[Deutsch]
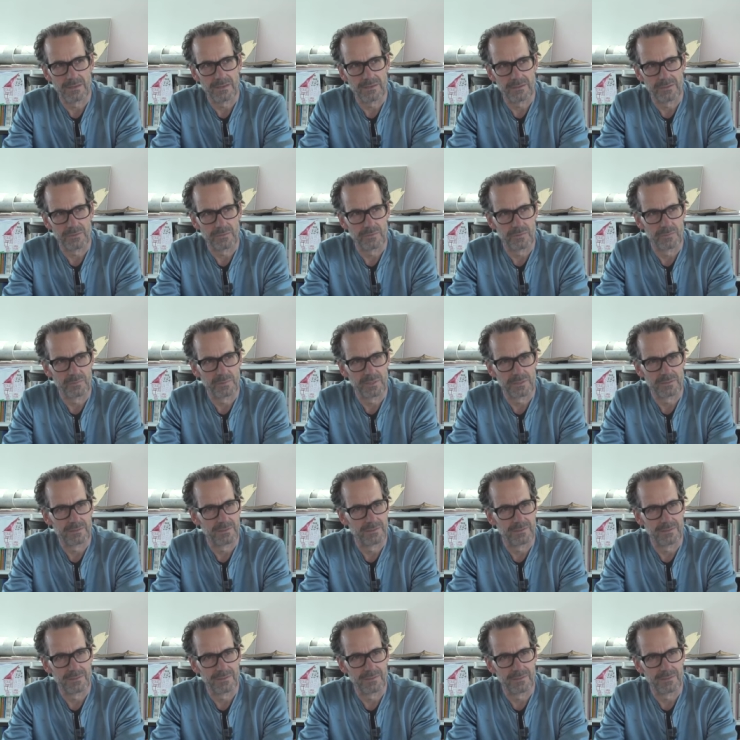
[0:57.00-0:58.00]
ist für mich
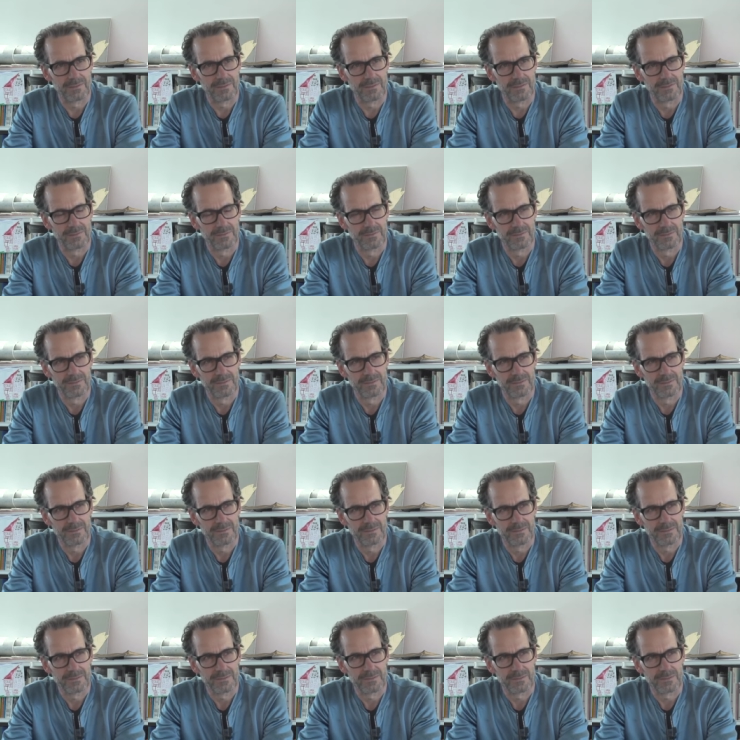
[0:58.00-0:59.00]
die,
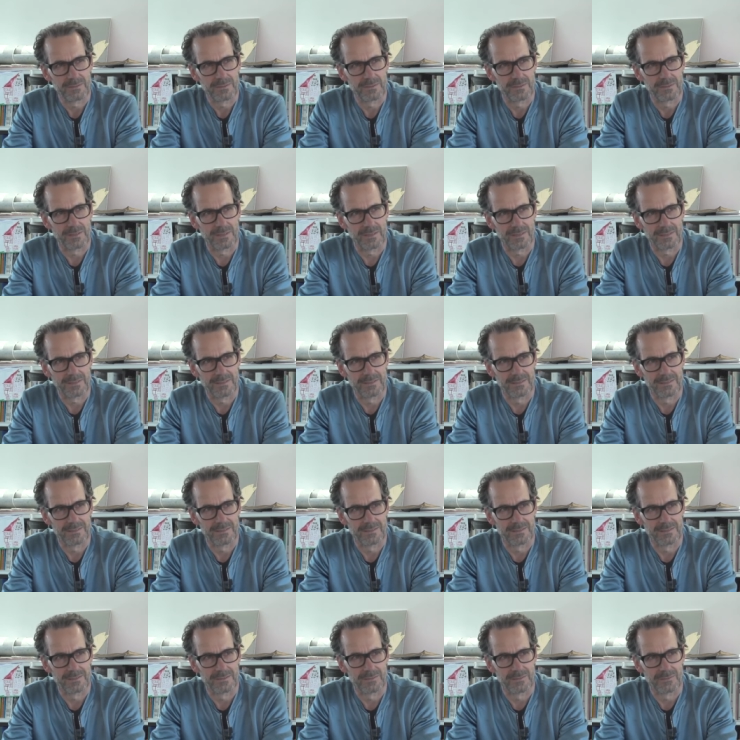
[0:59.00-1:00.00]
sozusagen
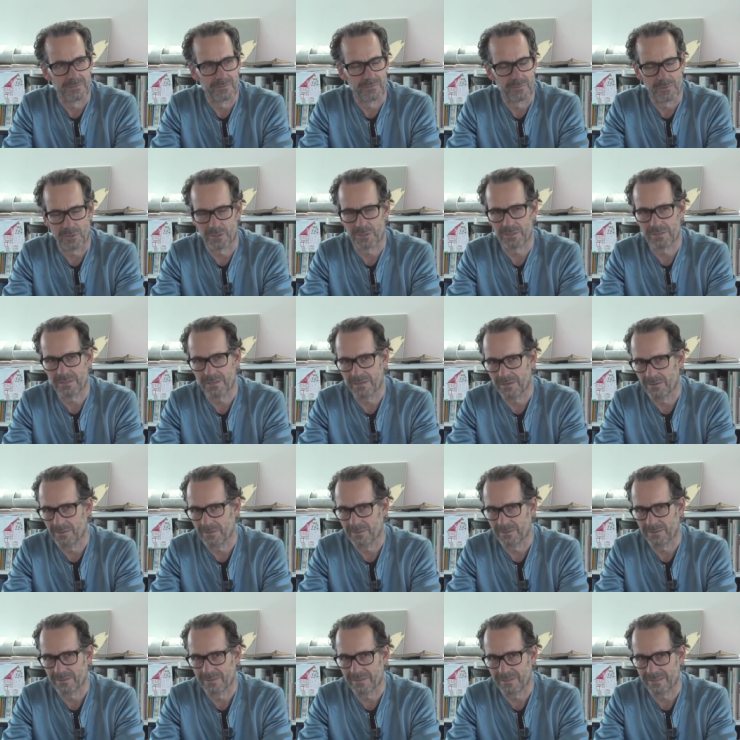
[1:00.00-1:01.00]
diese
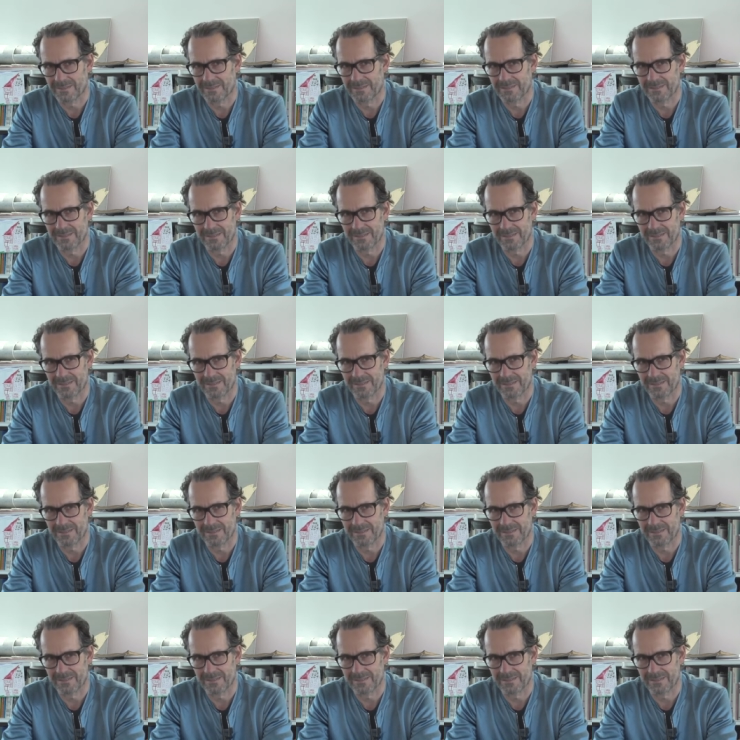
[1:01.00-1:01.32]
Vorstellung, dass